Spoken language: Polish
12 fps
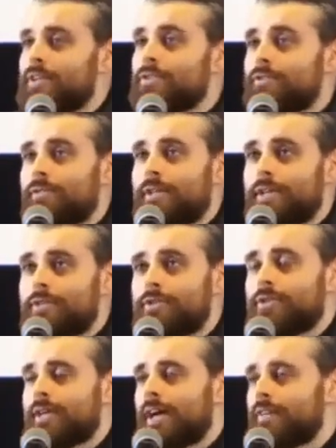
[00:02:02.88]
Jeszcze,
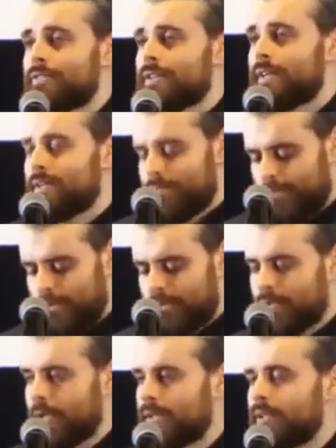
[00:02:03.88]
jeszcze, ciekawsza jest pod
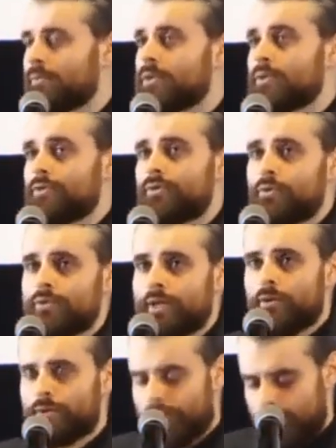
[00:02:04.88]
tym względem
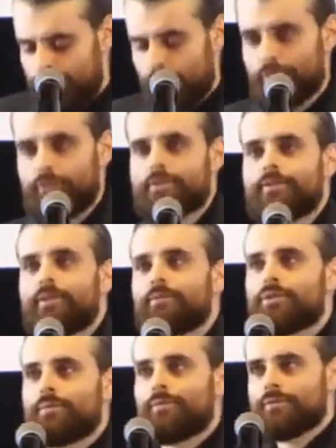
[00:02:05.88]
Konstytucja Korei Północnej.
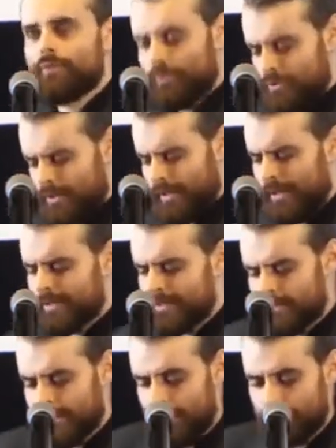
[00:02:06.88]
Proszę pozwolić na kilka
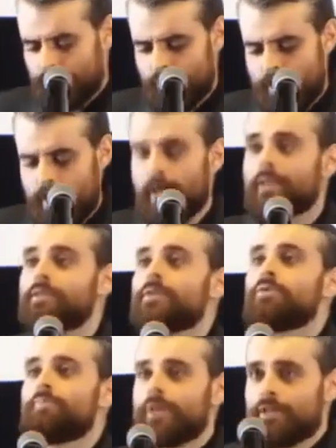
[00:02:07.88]
cytatów.
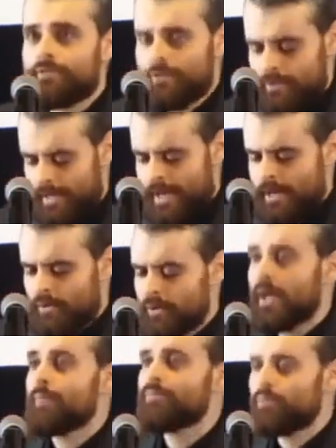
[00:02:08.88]
Artykuł pierwszy.
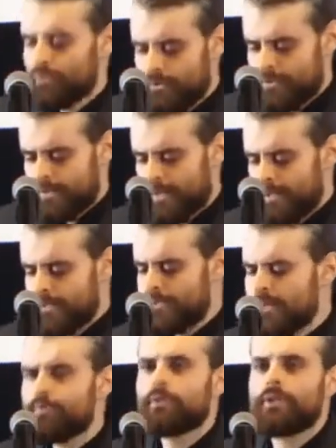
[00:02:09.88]
Korea Północna jest
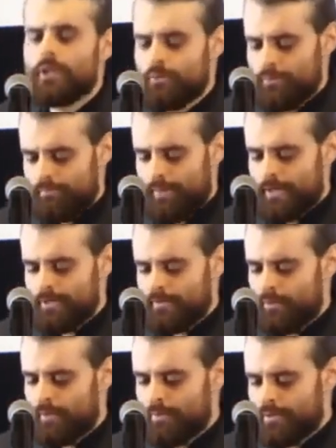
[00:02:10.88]
niepodległym
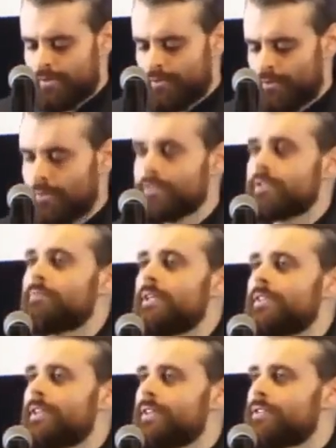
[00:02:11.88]
państwem reprezentującym
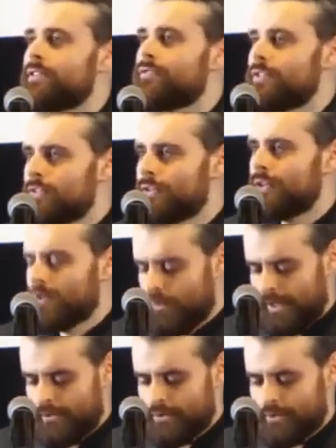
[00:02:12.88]
interesy wszystkich
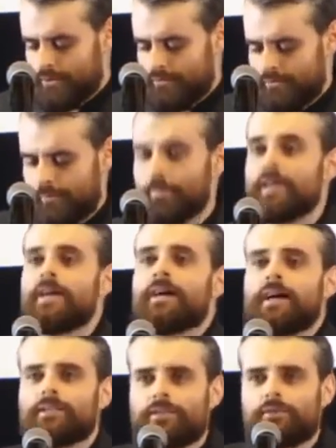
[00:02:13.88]
Koreańczyków.
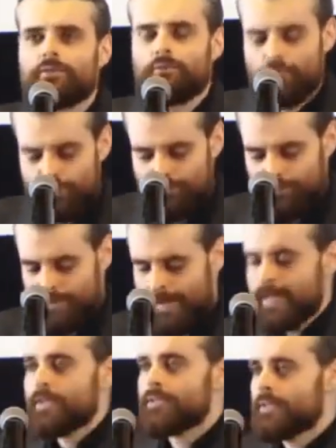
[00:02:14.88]
Artykuł ósmy.
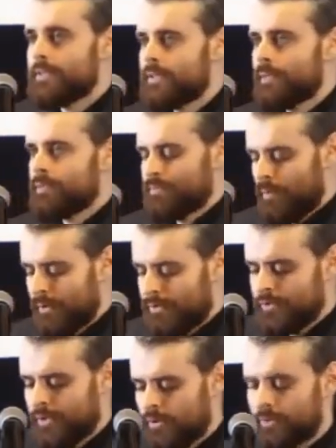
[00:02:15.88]
System
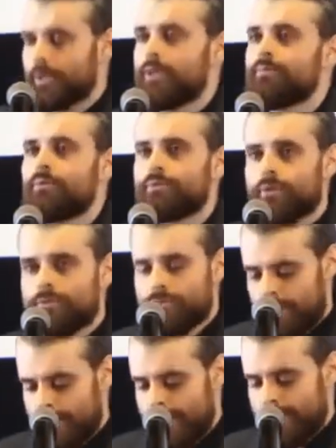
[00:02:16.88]
społeczny Korei
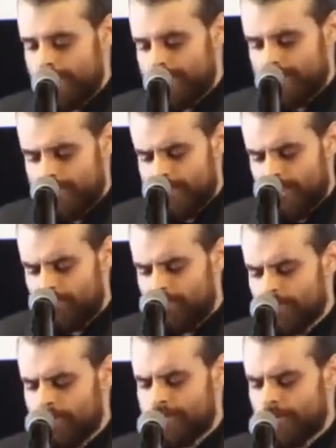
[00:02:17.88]
Północnej jest
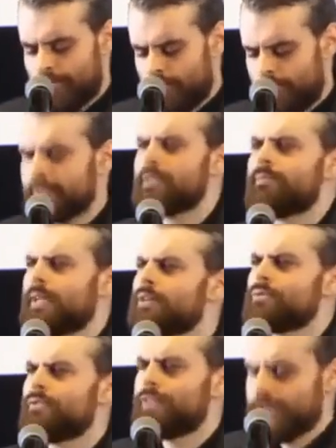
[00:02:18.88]
systemem skoncentrowanym na
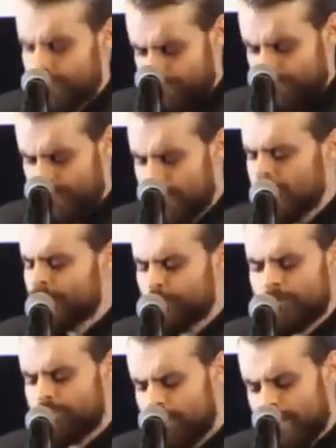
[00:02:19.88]
człowieku
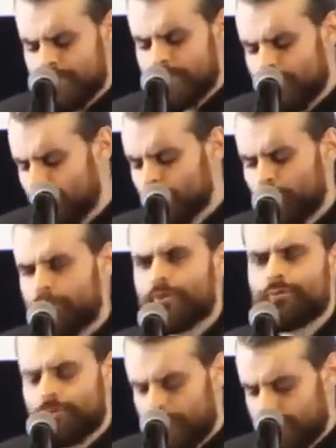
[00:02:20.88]
którym masy ludu
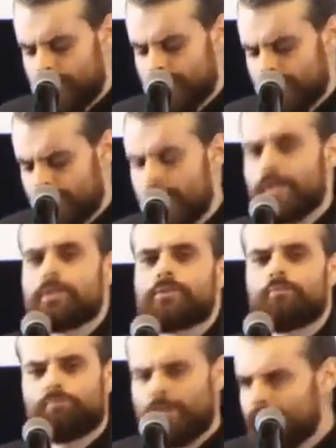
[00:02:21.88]
pracującego
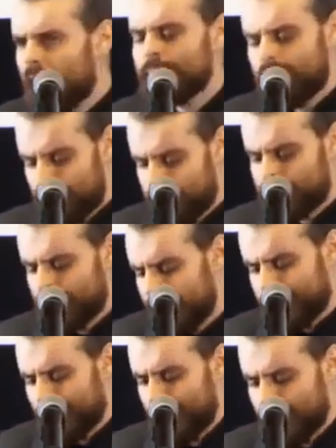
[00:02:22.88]
są panami
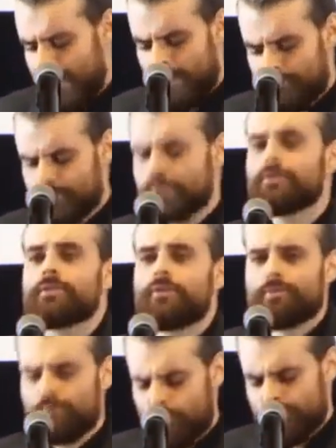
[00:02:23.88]
wszystkiego, a wszystko
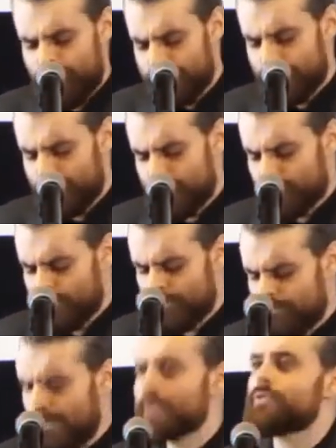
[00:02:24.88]
w społeczeństwie
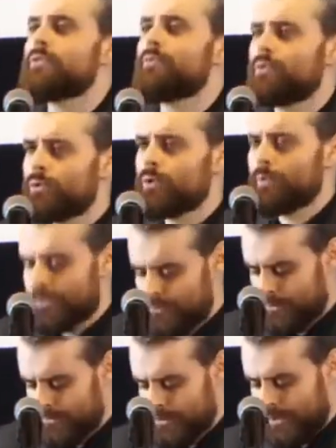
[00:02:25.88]
służy masom ludu
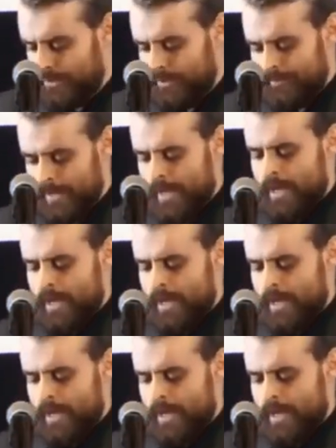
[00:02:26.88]
pracującego.